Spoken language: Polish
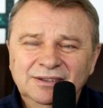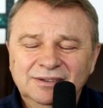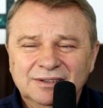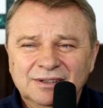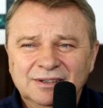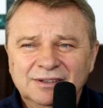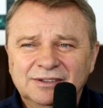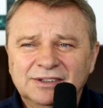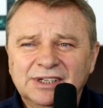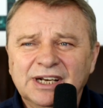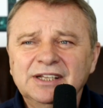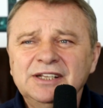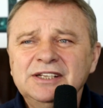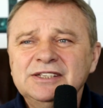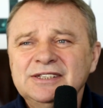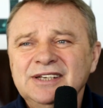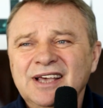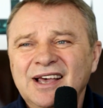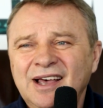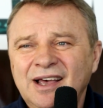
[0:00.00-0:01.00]
Tak.
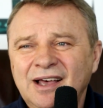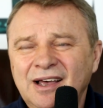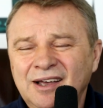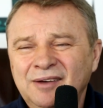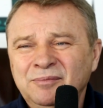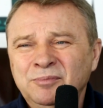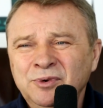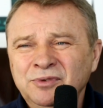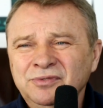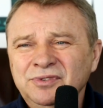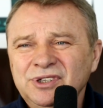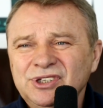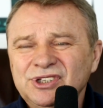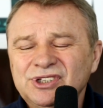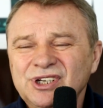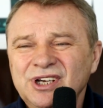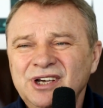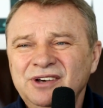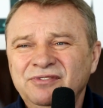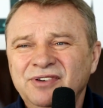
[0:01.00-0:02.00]
Tradycja mówi,
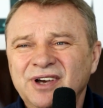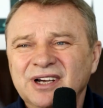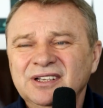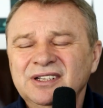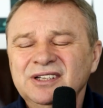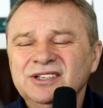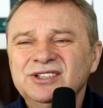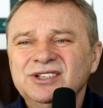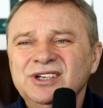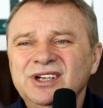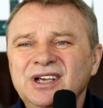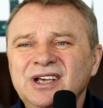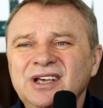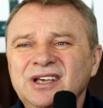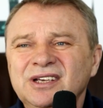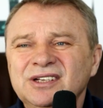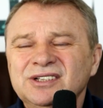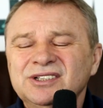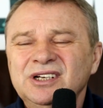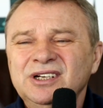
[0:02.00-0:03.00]
że faktycznie,
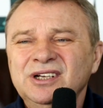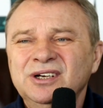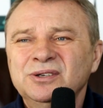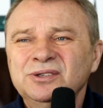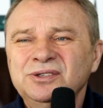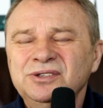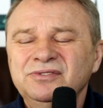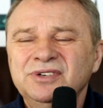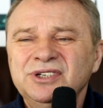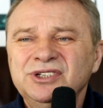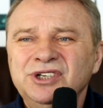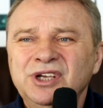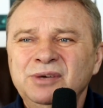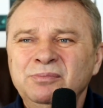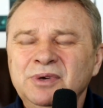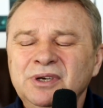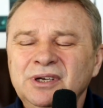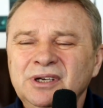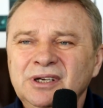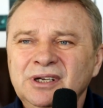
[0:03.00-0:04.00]
jeżeli chodzi,
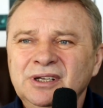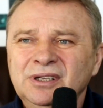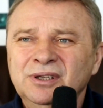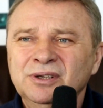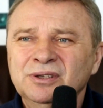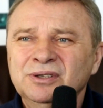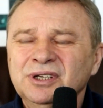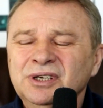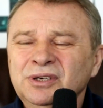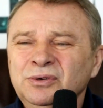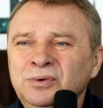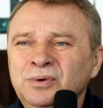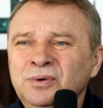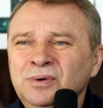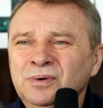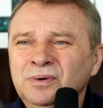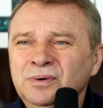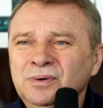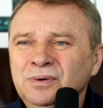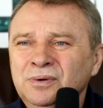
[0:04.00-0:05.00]
weźmiemy do
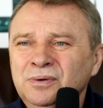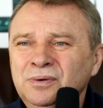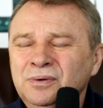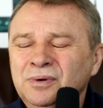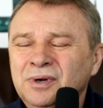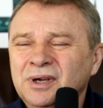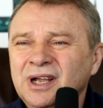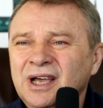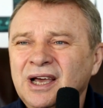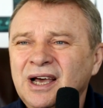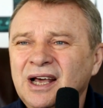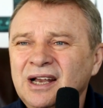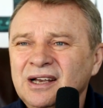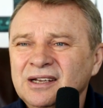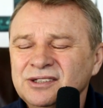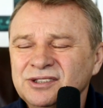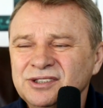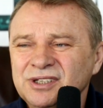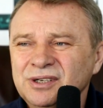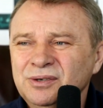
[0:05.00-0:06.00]
tyłu
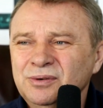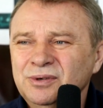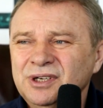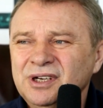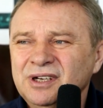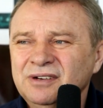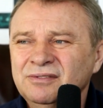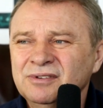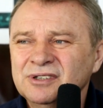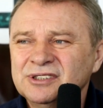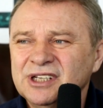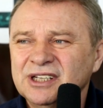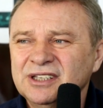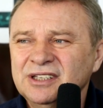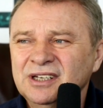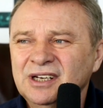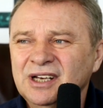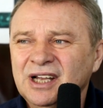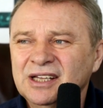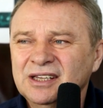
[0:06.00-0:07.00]
Real, szczególnie w
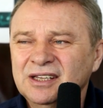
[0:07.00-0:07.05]
ostatnich